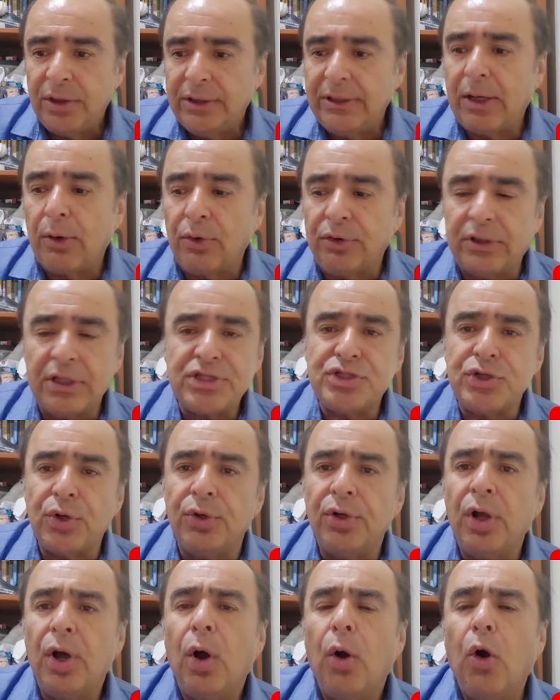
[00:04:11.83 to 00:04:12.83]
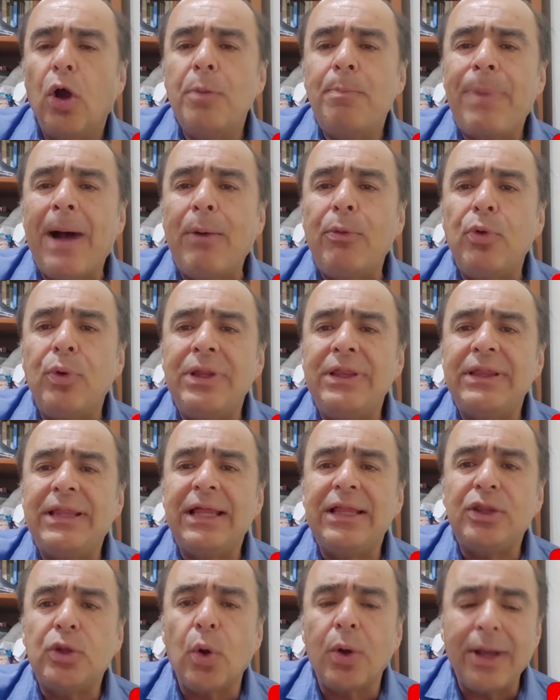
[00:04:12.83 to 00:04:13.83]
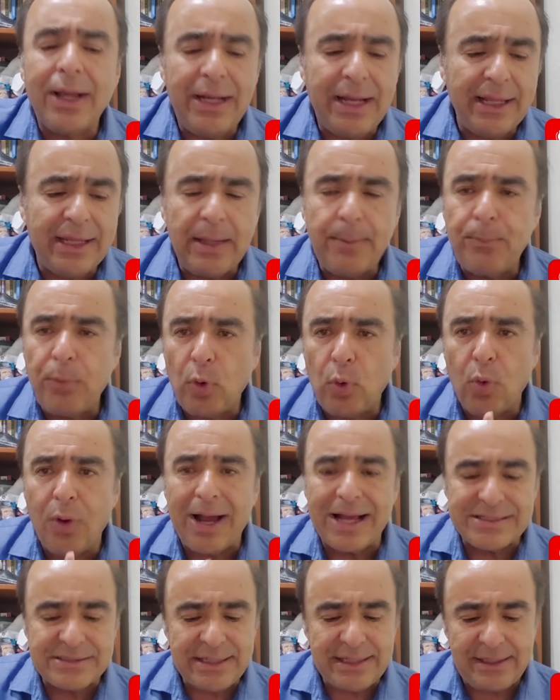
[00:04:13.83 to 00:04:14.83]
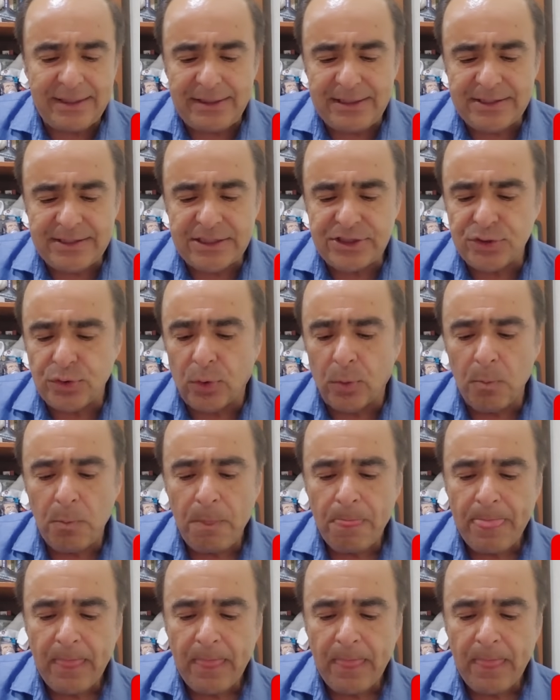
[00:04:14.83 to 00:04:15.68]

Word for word: De contención. Hoy Paulo intentó que el equipo jugase, insisto,